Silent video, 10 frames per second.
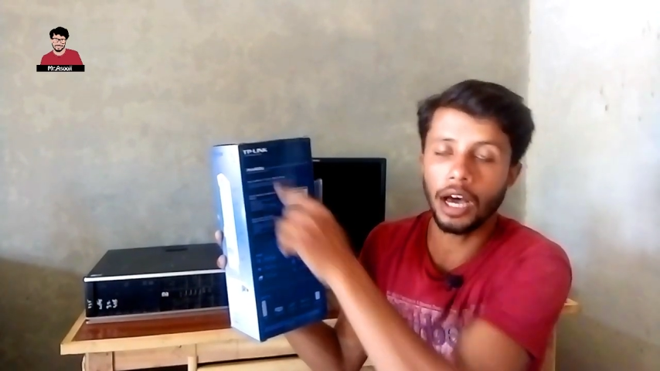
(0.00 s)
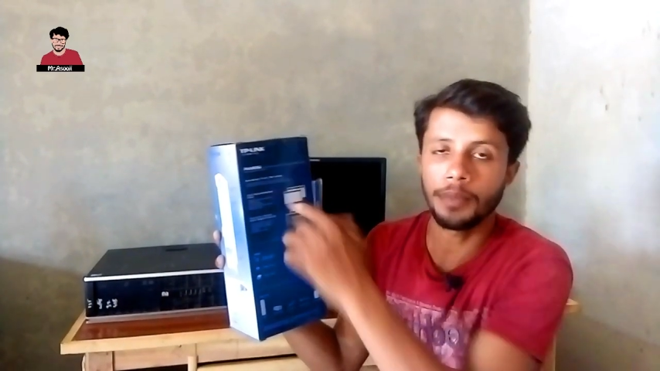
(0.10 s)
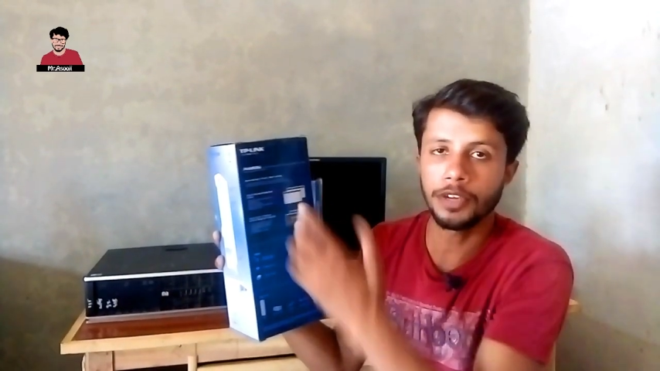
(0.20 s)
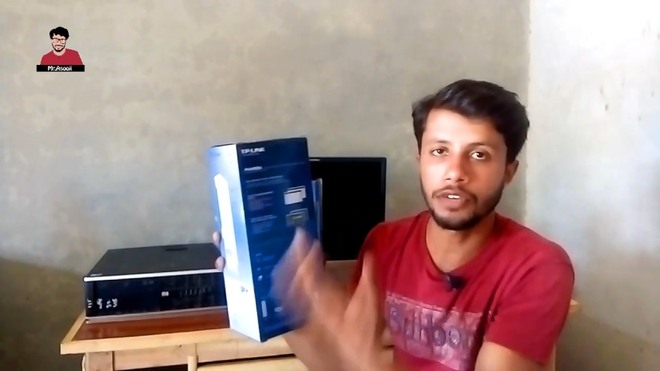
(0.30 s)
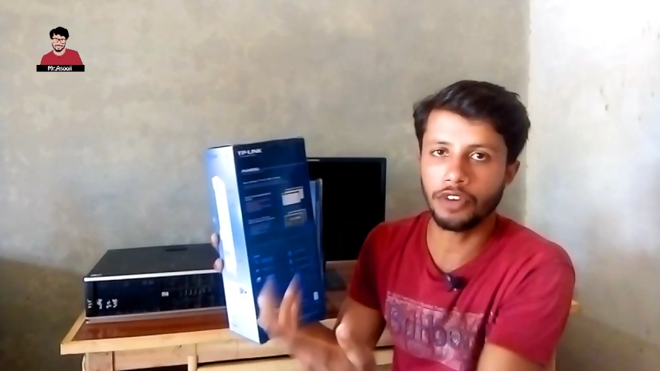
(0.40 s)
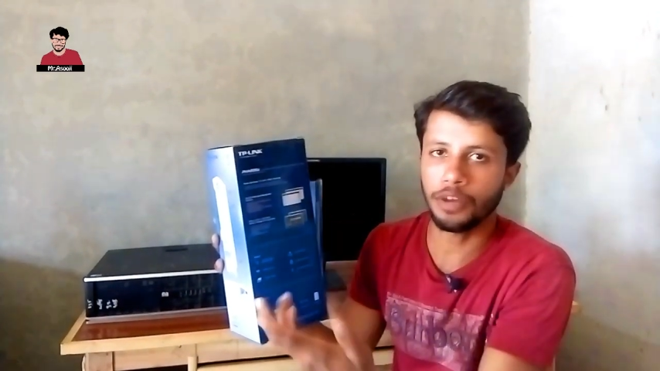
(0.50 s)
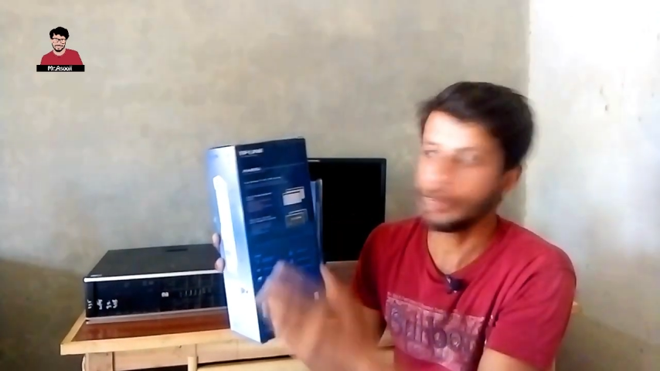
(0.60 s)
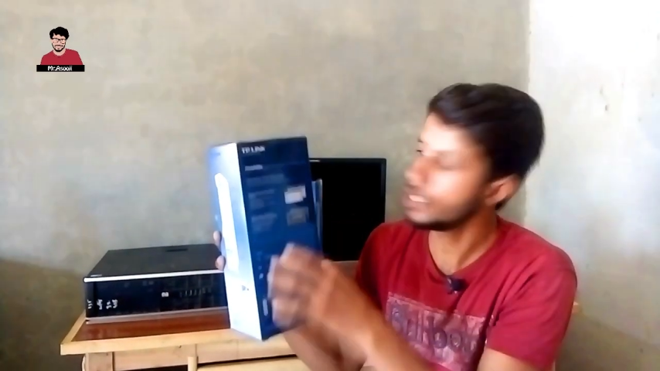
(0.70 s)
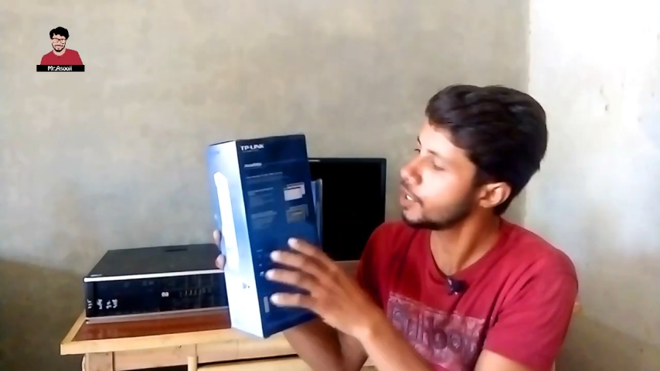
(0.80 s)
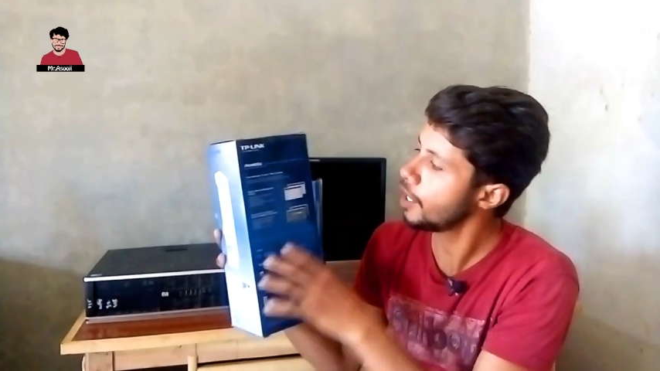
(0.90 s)
आपकी
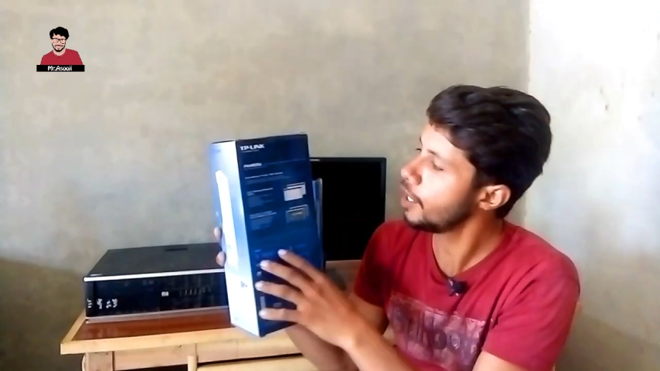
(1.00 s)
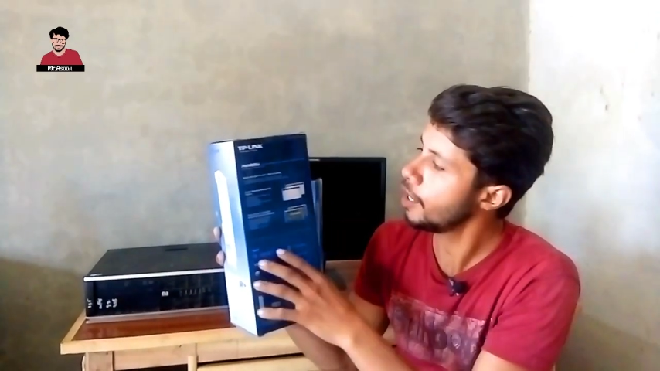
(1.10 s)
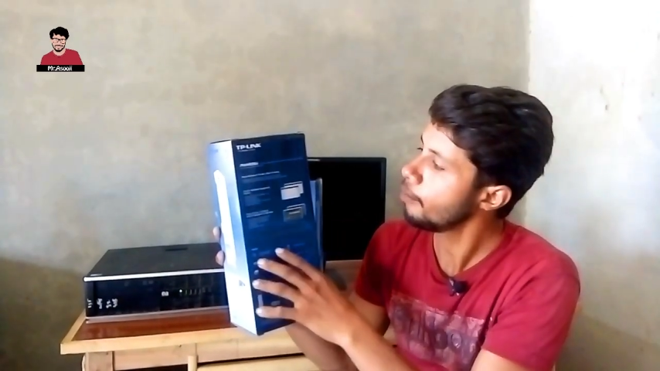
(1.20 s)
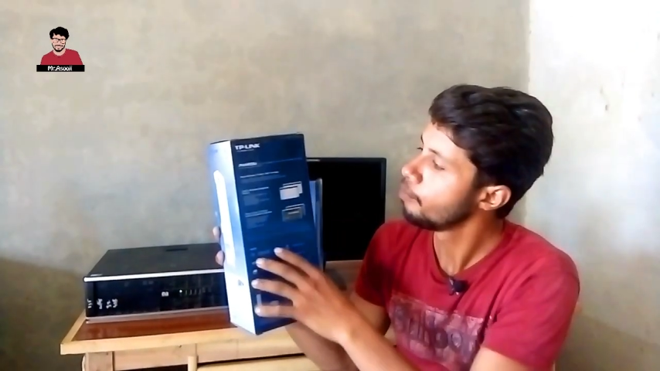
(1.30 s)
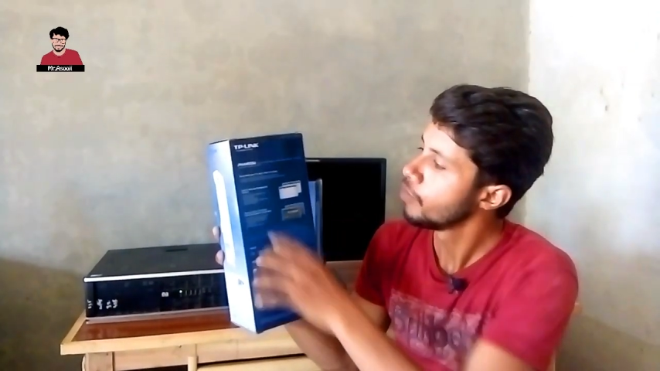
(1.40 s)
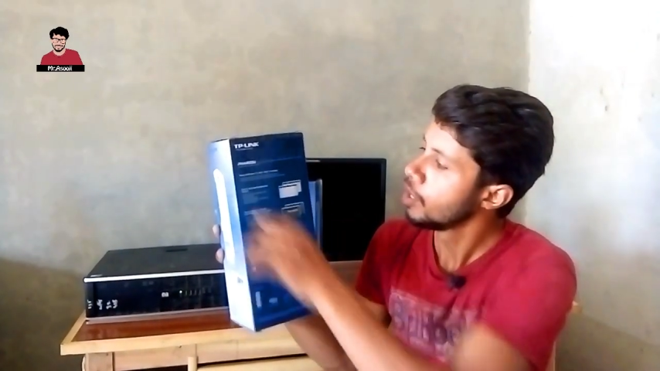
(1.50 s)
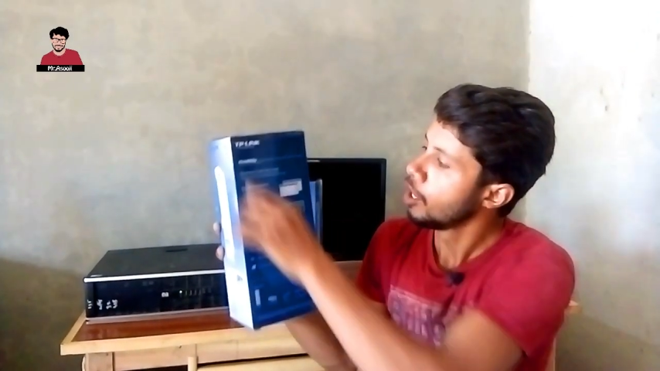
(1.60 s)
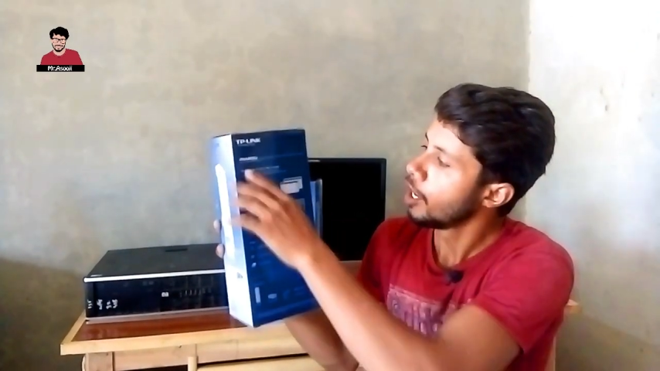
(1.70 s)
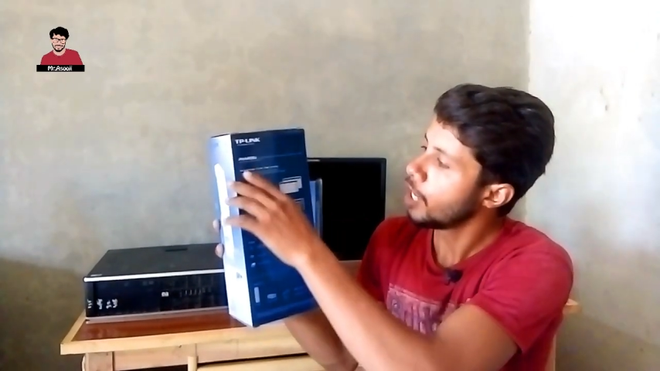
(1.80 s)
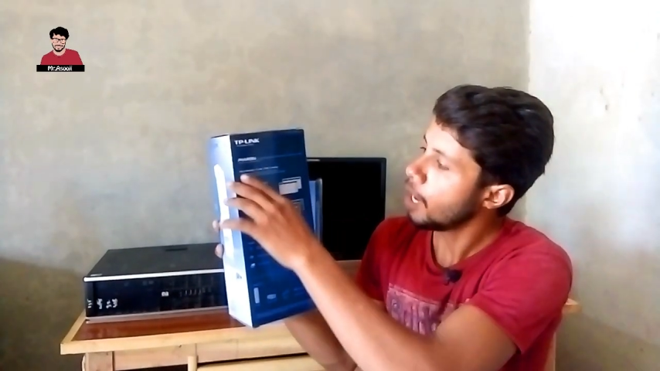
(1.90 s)
इन्फॉर्मेशन के लिए
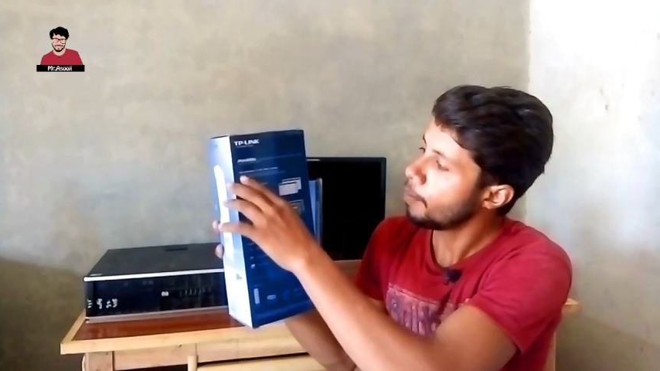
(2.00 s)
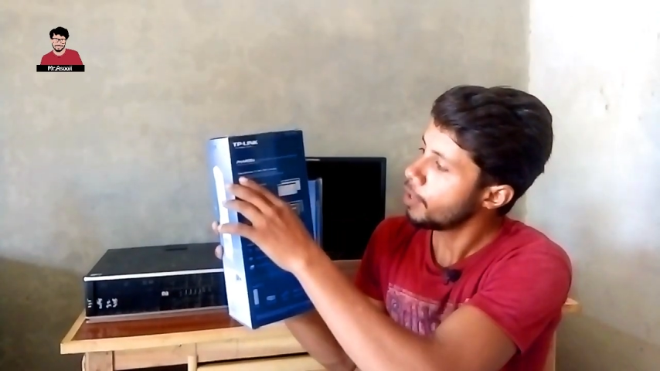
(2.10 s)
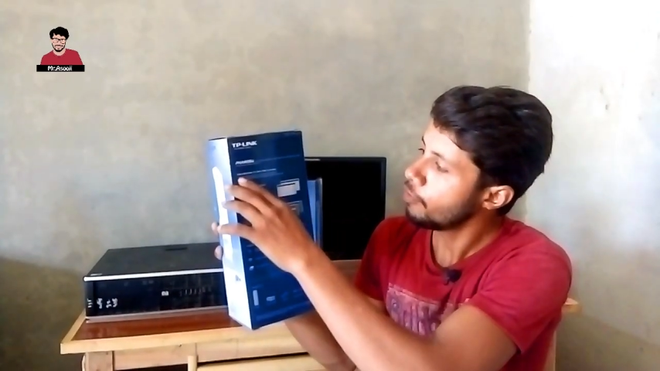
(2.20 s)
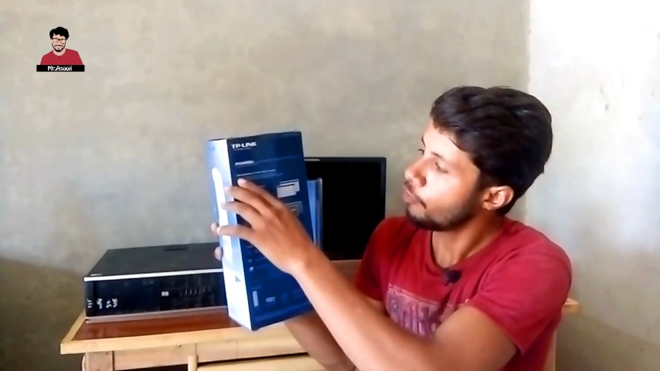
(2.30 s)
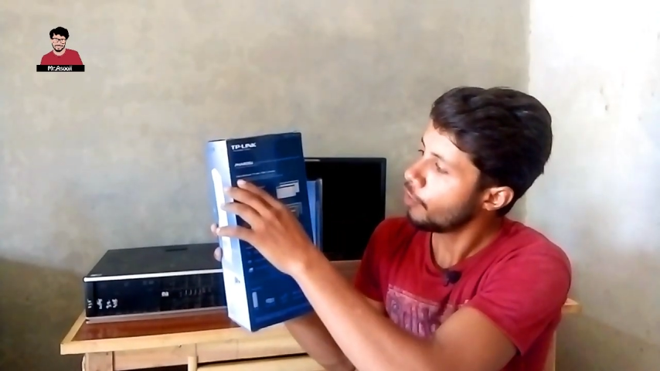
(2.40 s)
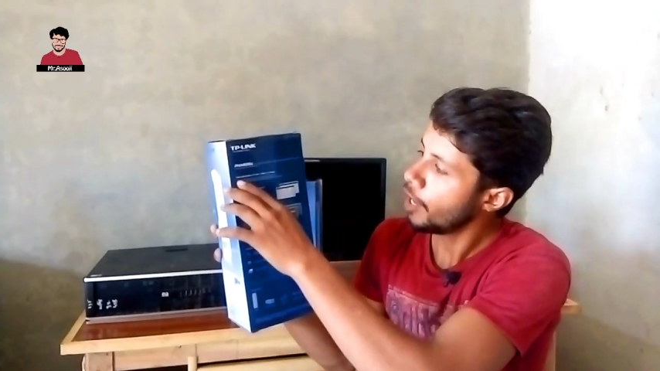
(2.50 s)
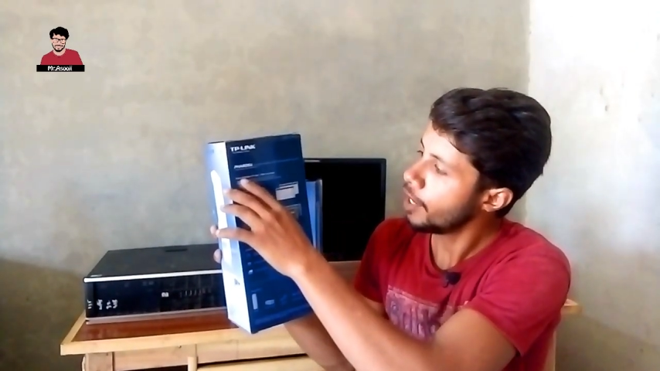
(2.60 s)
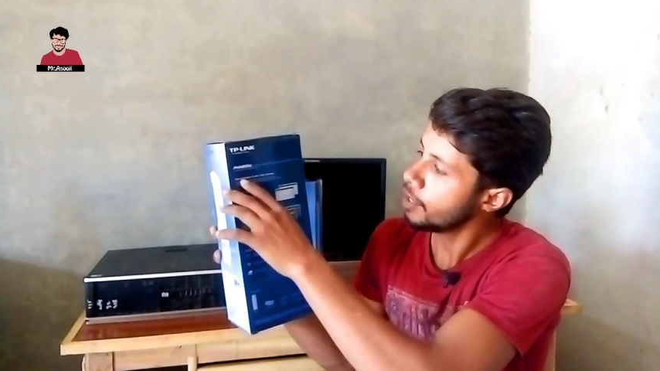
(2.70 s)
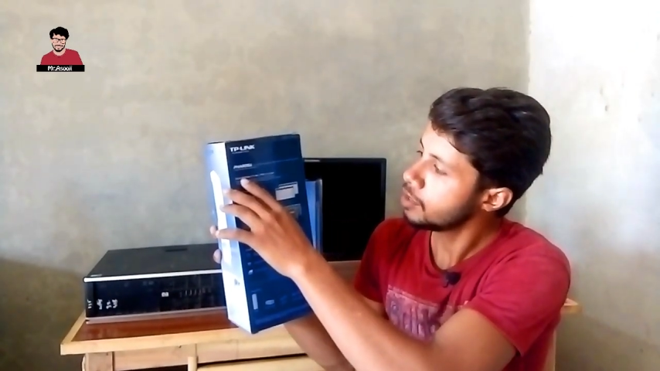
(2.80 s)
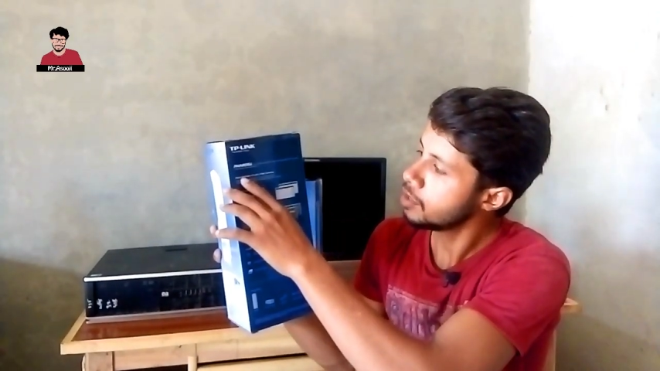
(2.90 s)
यहाँ पर
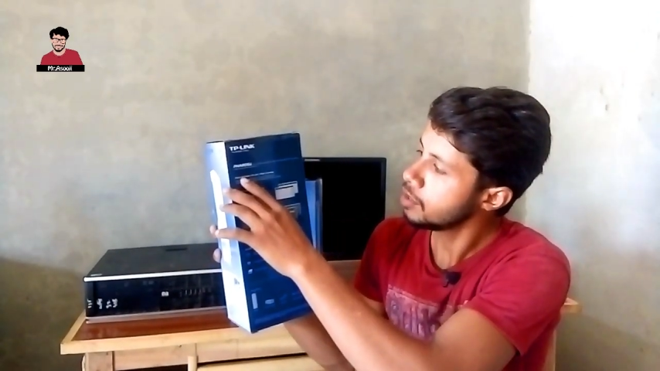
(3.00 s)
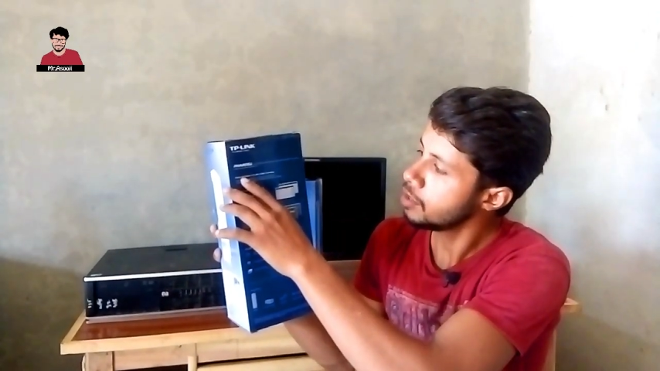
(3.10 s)
फेरस